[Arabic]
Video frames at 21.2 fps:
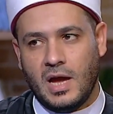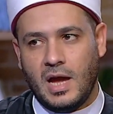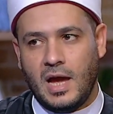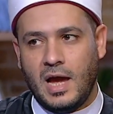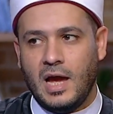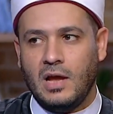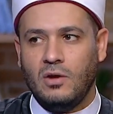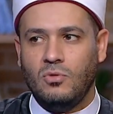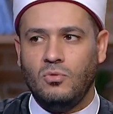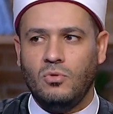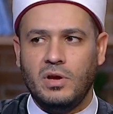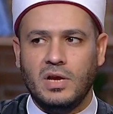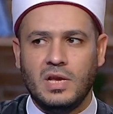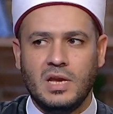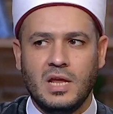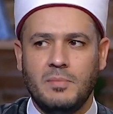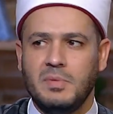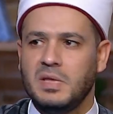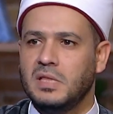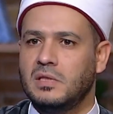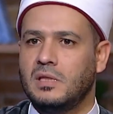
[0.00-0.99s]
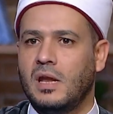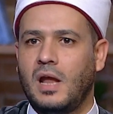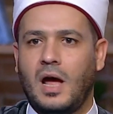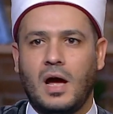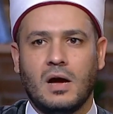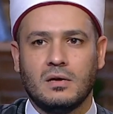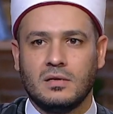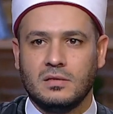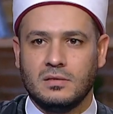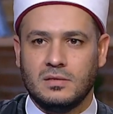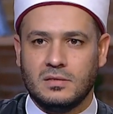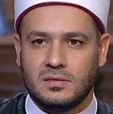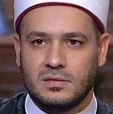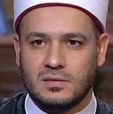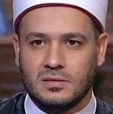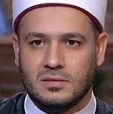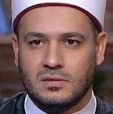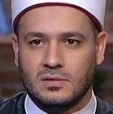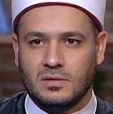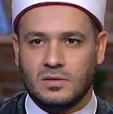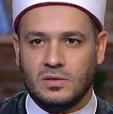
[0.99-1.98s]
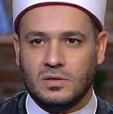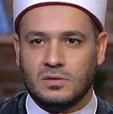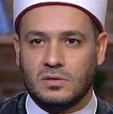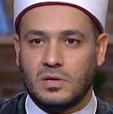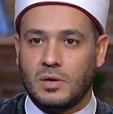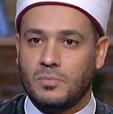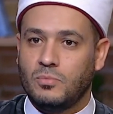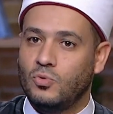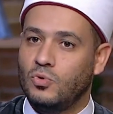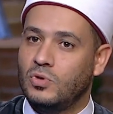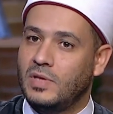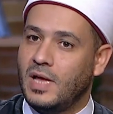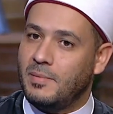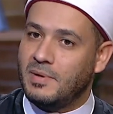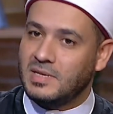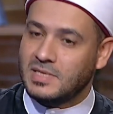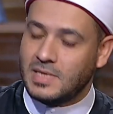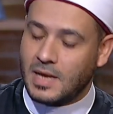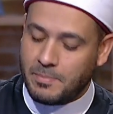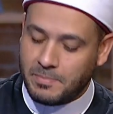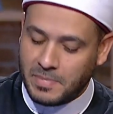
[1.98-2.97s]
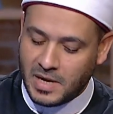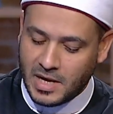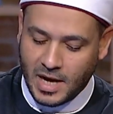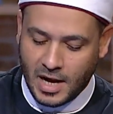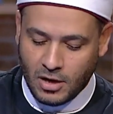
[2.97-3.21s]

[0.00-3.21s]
قالوا اليمين تنعقد طب وده مذهب مين؟